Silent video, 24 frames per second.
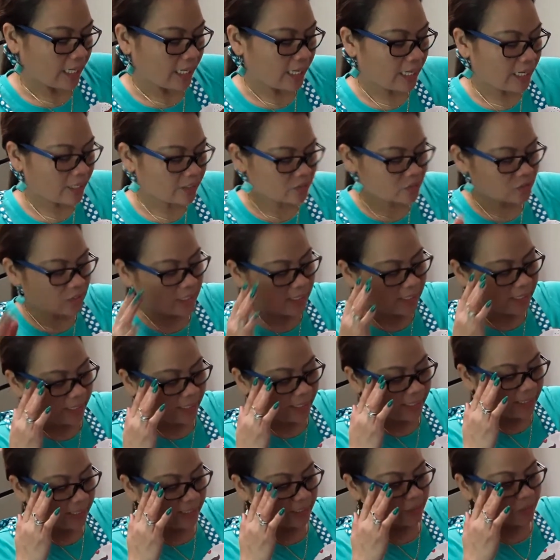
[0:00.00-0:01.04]

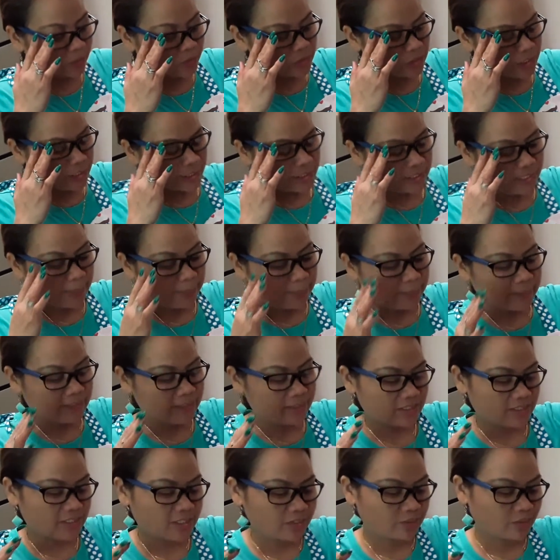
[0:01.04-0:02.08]
actually, hindi ko siya, dapat
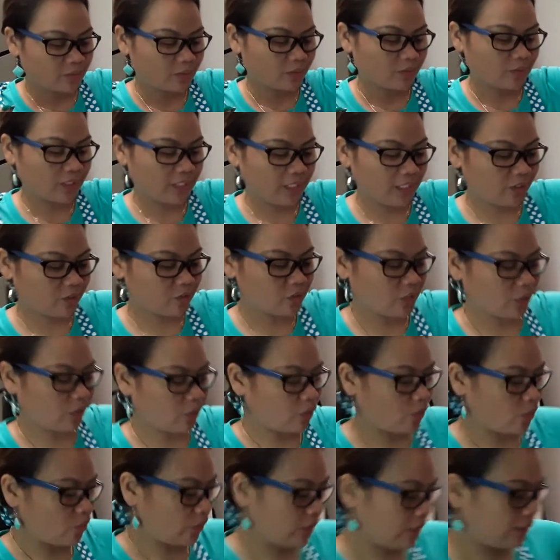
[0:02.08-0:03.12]
isa shout out dito sa
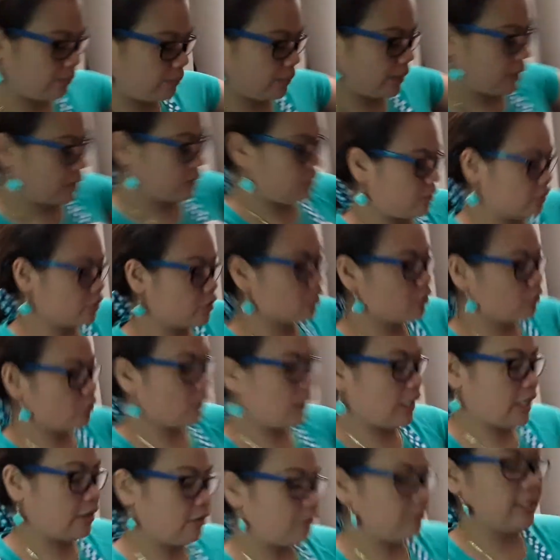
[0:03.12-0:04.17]
cooking, pero gusto ko
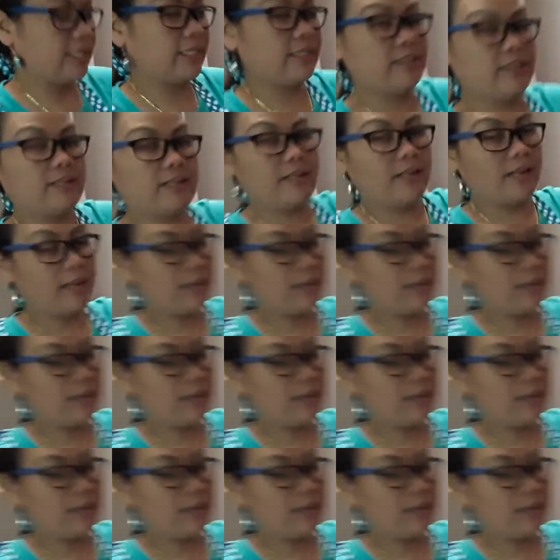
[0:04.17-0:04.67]
lang ulitin na